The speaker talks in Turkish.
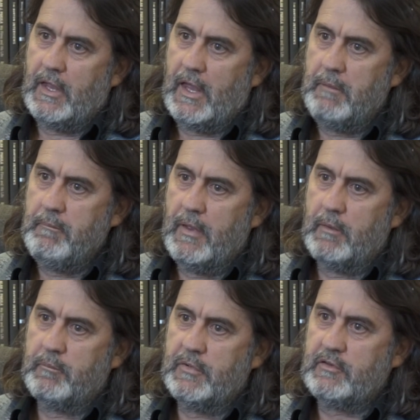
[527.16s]
hem
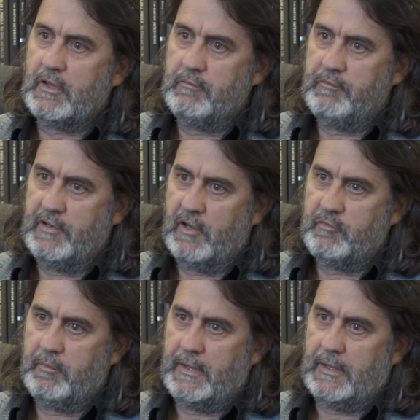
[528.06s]
bir takım
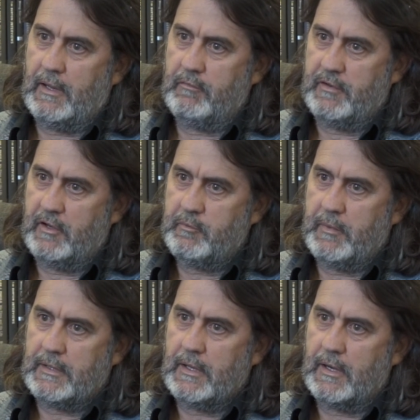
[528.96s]
flashback'le
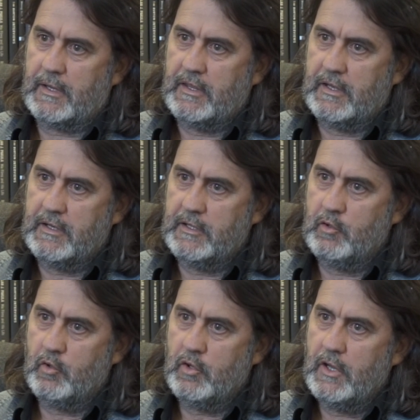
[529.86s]
flashback'lerle geri
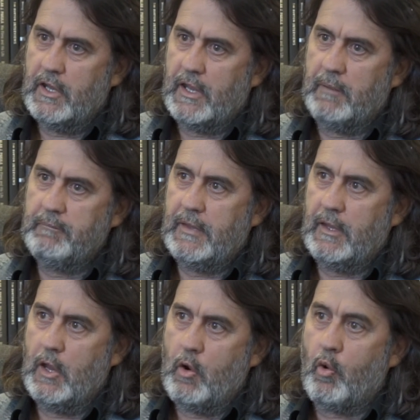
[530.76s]
gidiyor hem
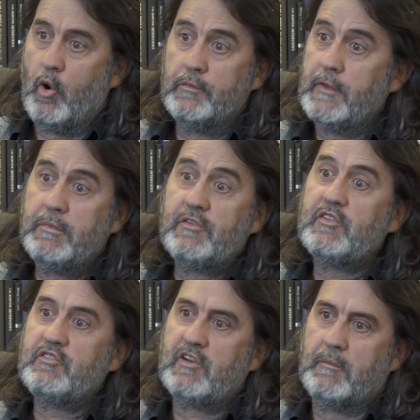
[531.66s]
de o anda bir
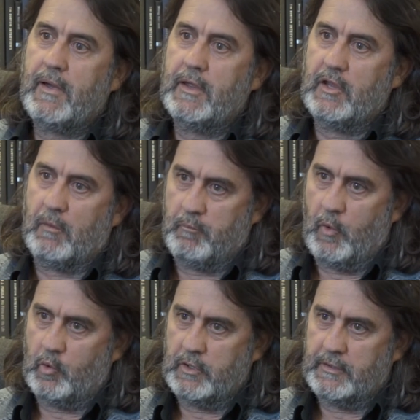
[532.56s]
sıçrama
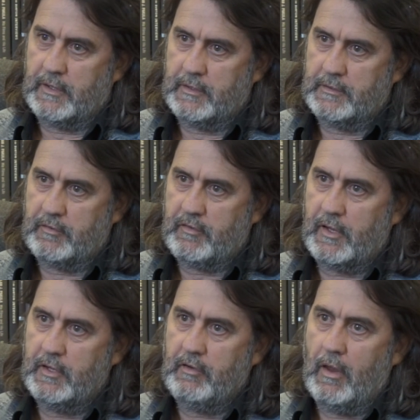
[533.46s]
yapma olanağına
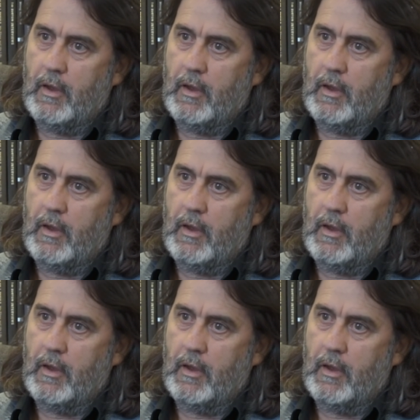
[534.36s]
sahip.